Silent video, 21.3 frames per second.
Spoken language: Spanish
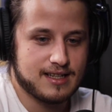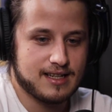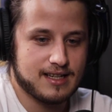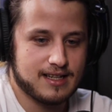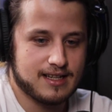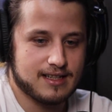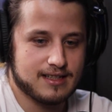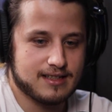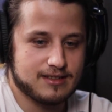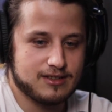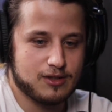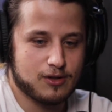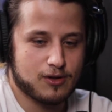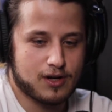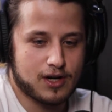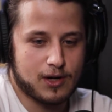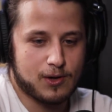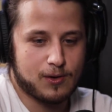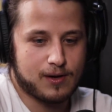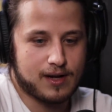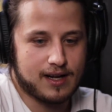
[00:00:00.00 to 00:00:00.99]
Eh, yo
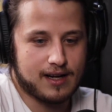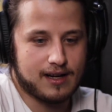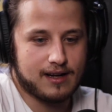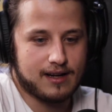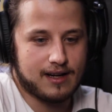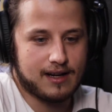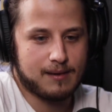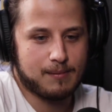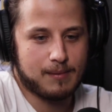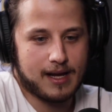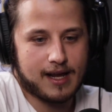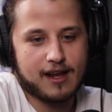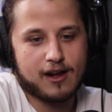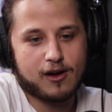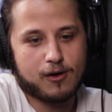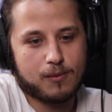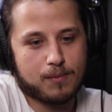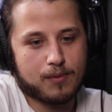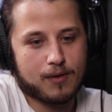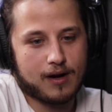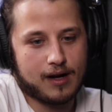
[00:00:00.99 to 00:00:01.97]
creo que en, en,
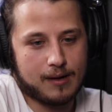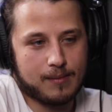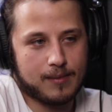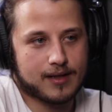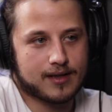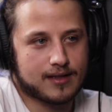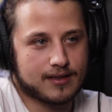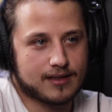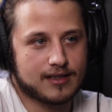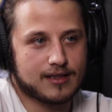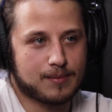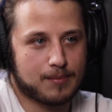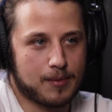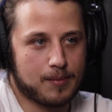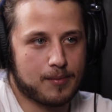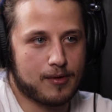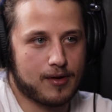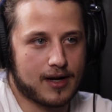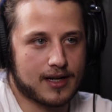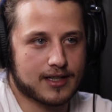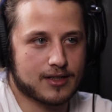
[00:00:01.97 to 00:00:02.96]
México probablemente sí se
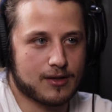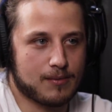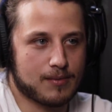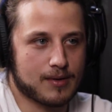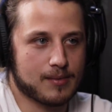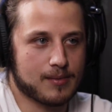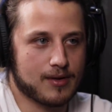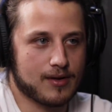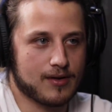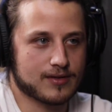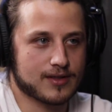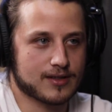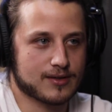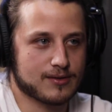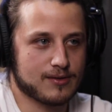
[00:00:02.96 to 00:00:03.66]
popularizaron primero los